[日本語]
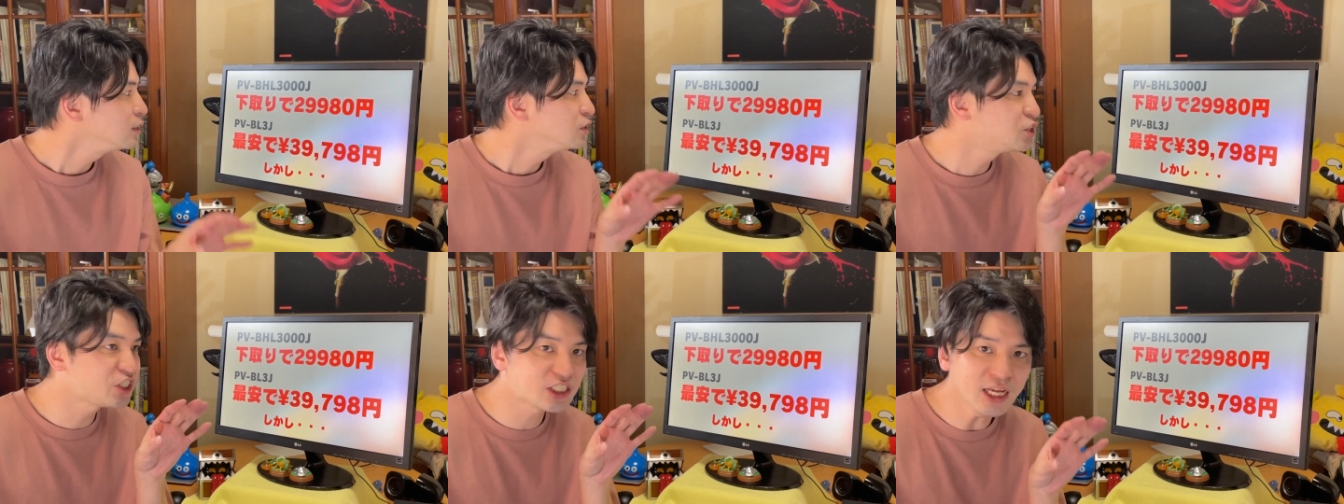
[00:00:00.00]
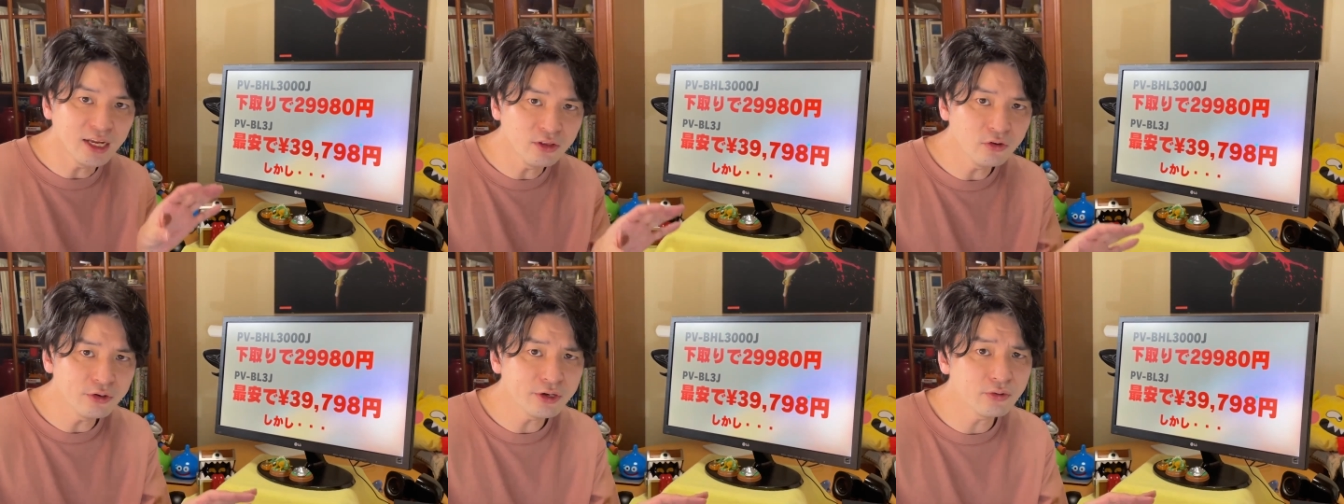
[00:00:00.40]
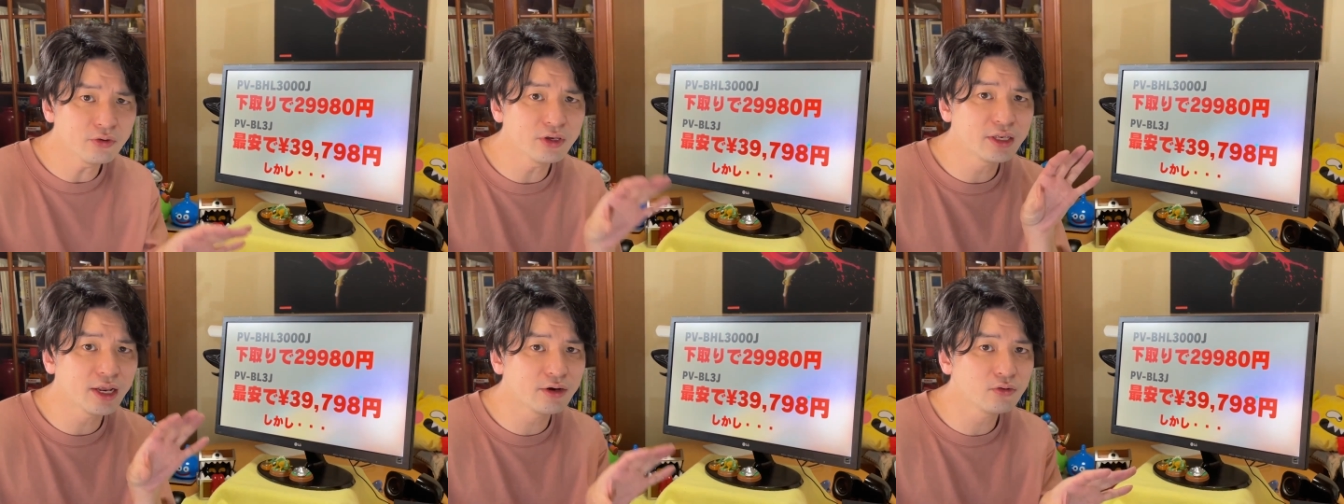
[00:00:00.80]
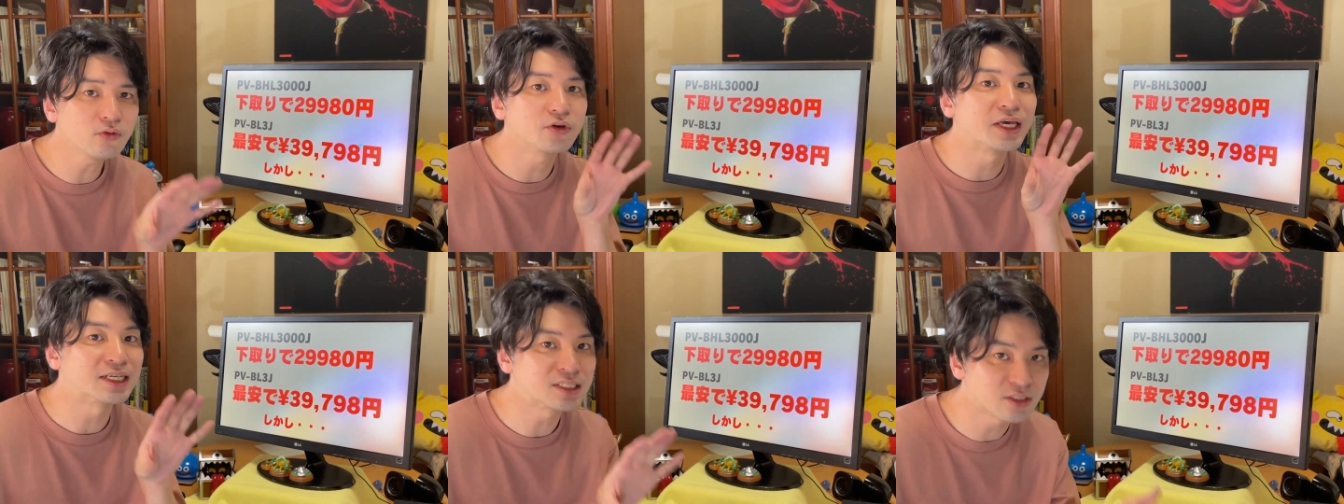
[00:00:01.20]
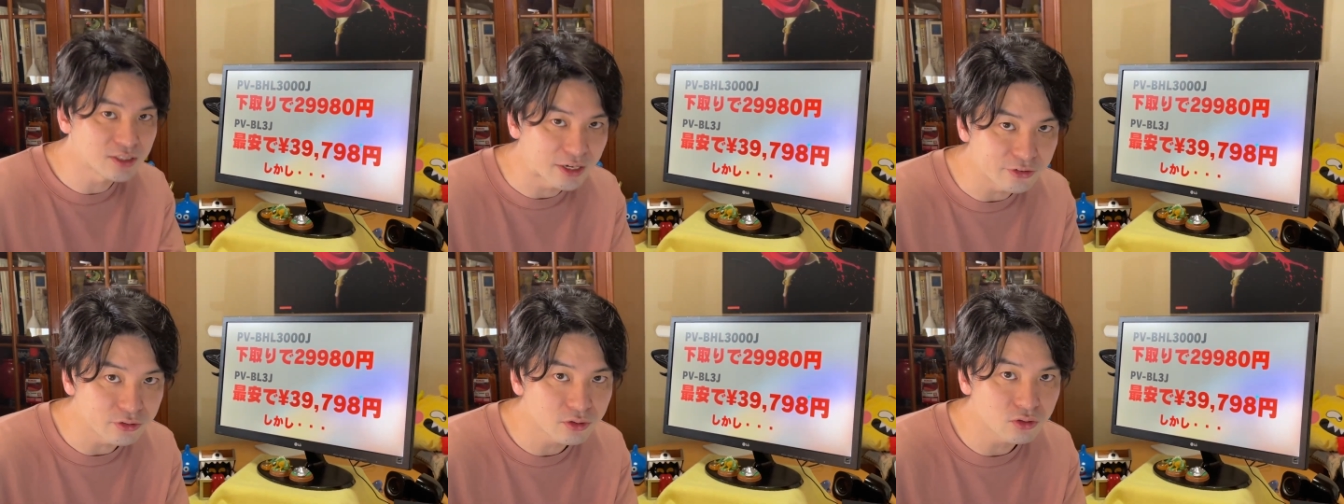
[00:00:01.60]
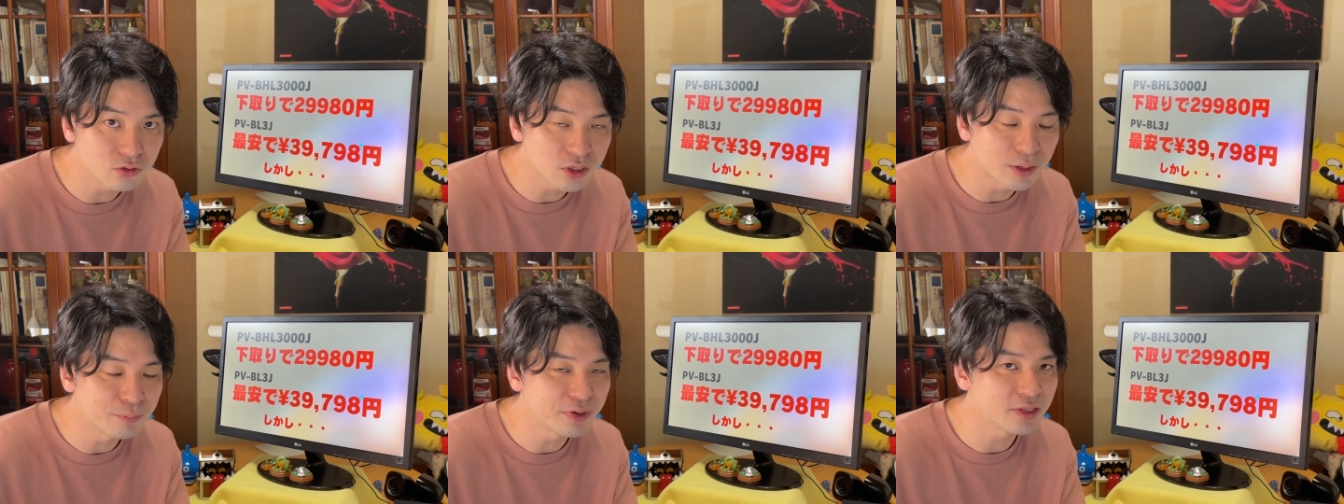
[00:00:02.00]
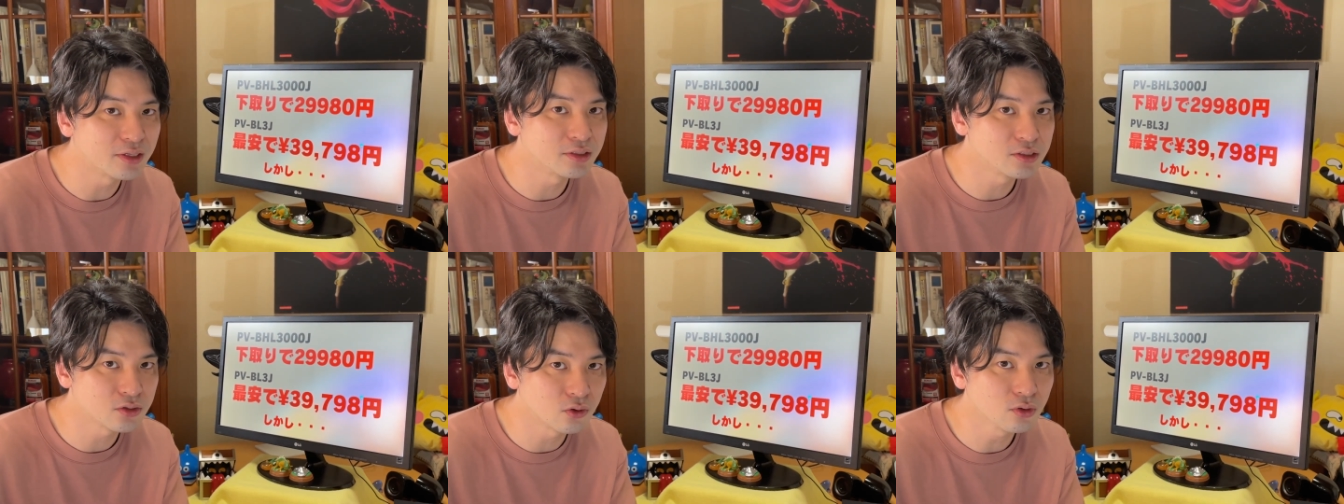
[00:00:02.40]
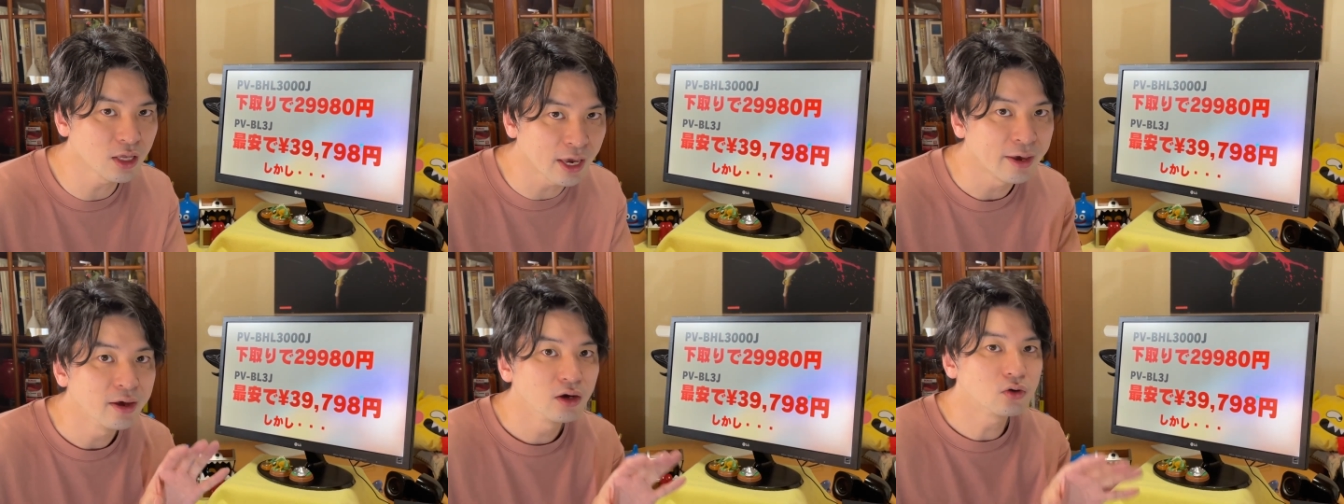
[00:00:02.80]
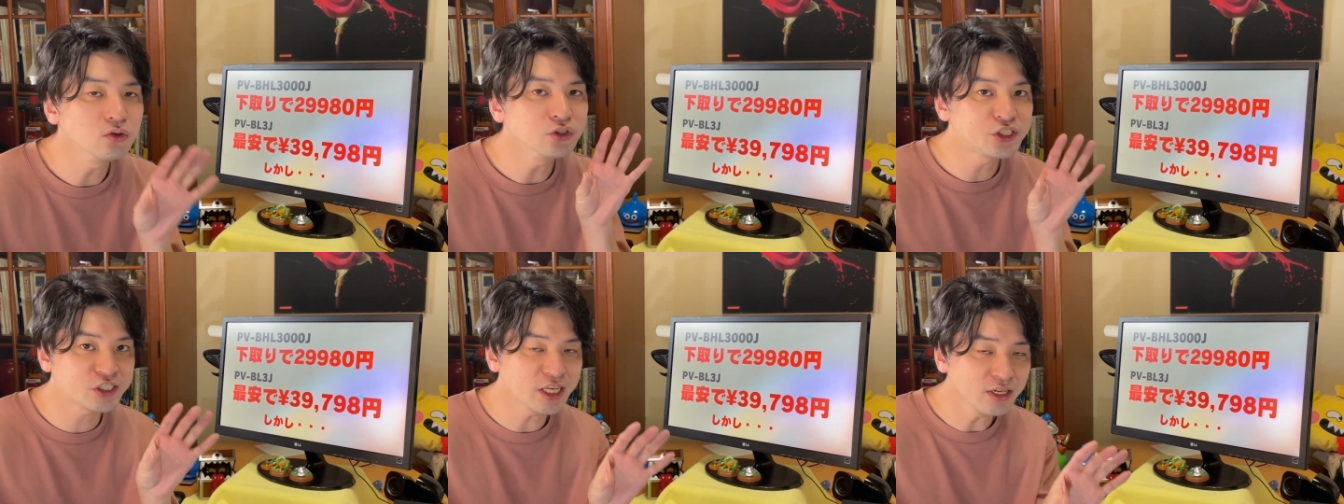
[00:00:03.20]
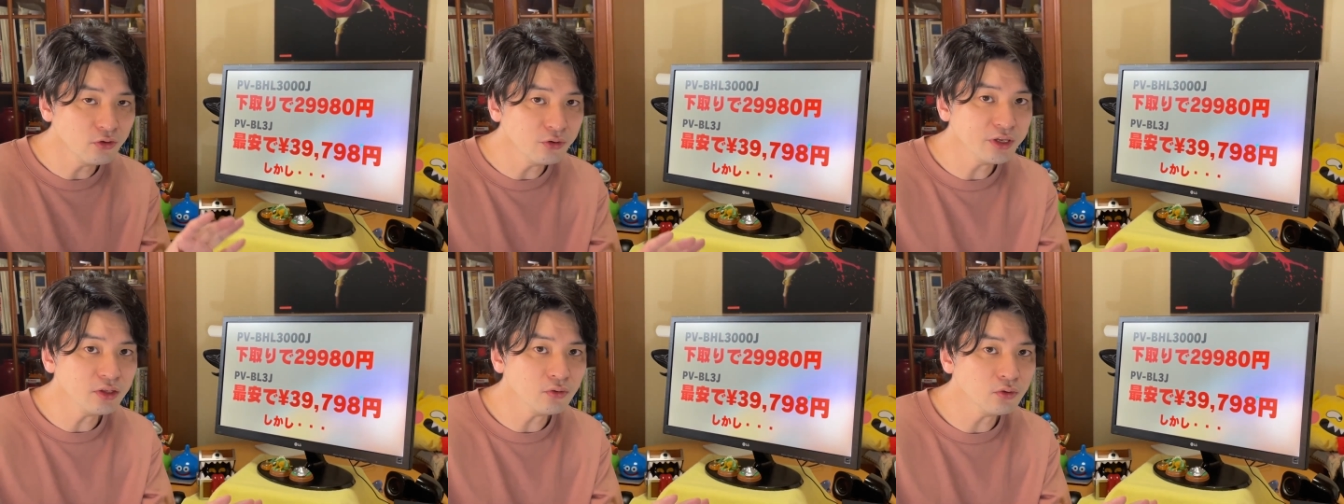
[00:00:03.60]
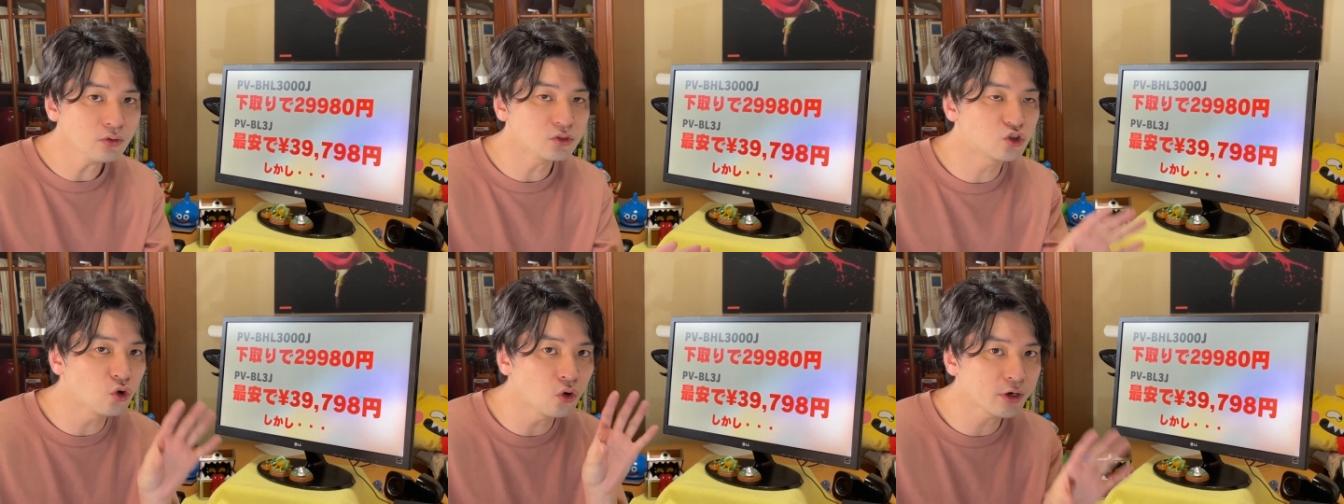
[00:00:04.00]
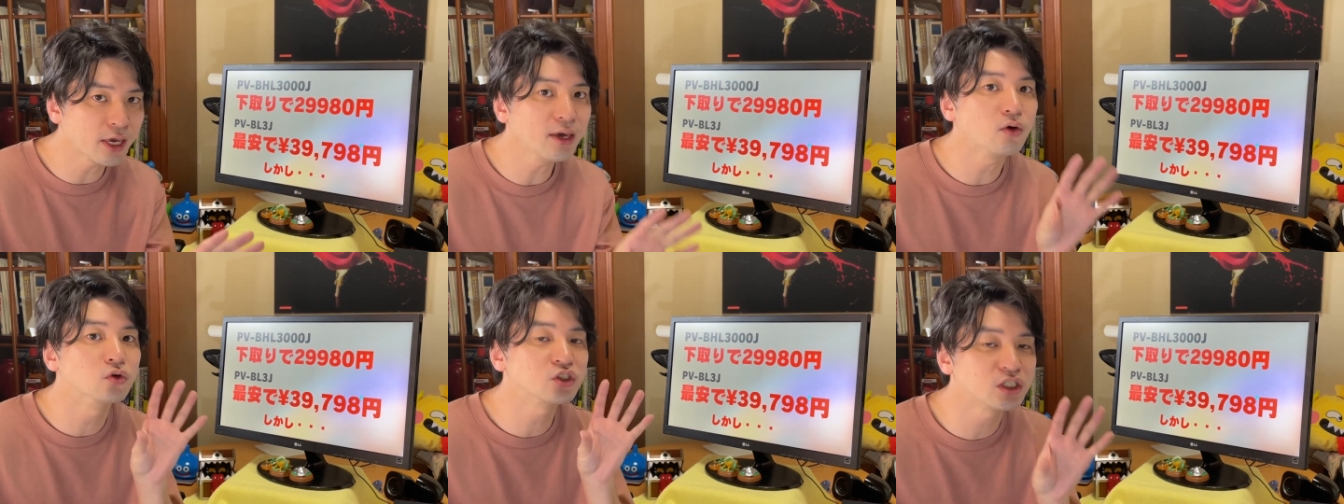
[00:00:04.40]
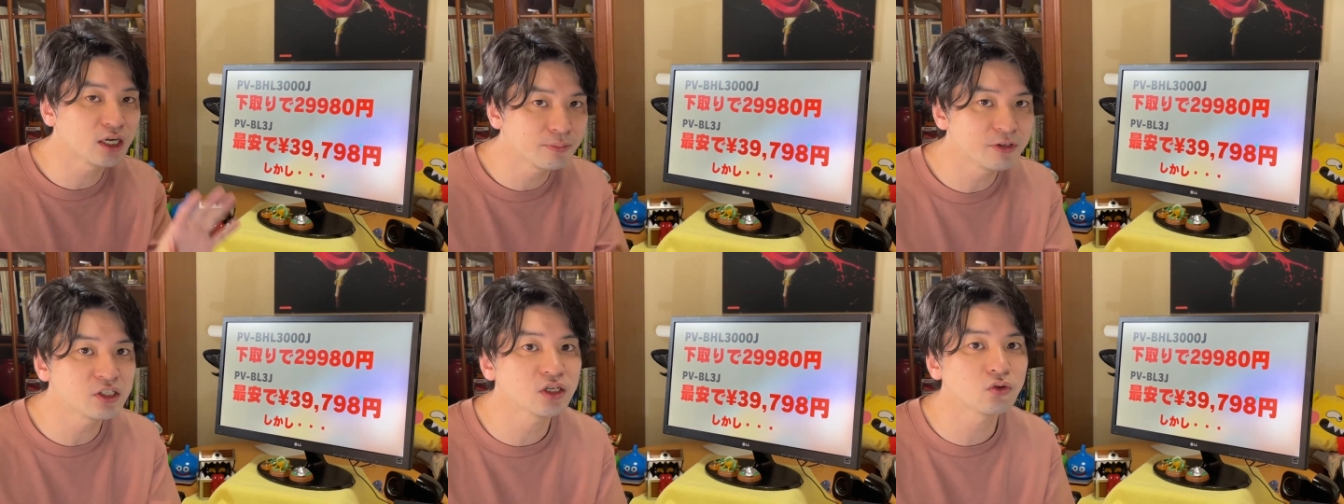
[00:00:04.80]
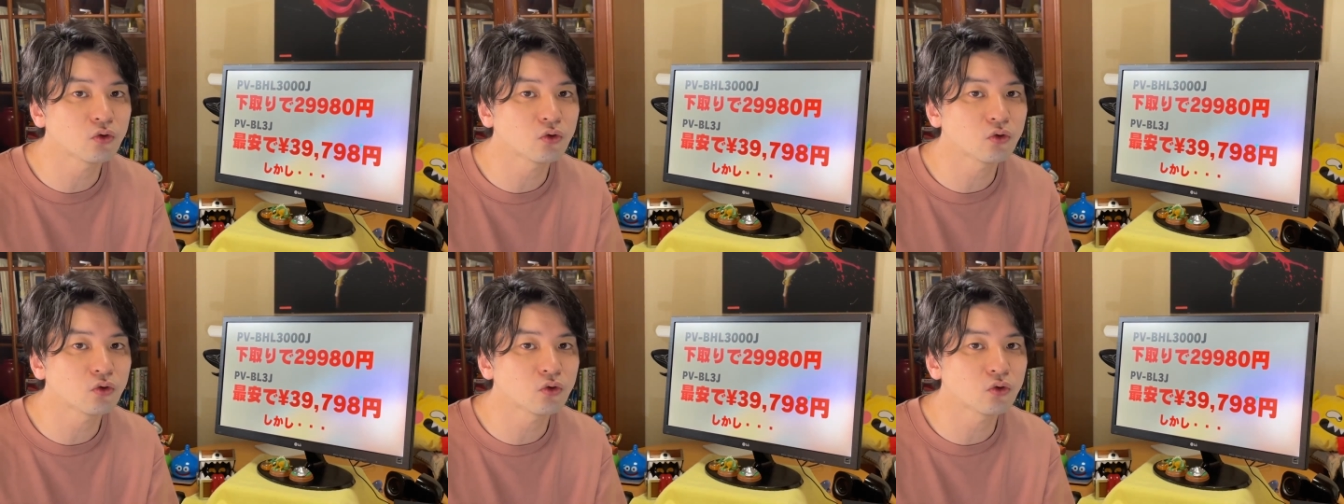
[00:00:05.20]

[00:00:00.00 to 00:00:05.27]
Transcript: 下取りを入れると安くなるっていうキャンペーンなんですよ。で、この下取りの条件をお調べしたと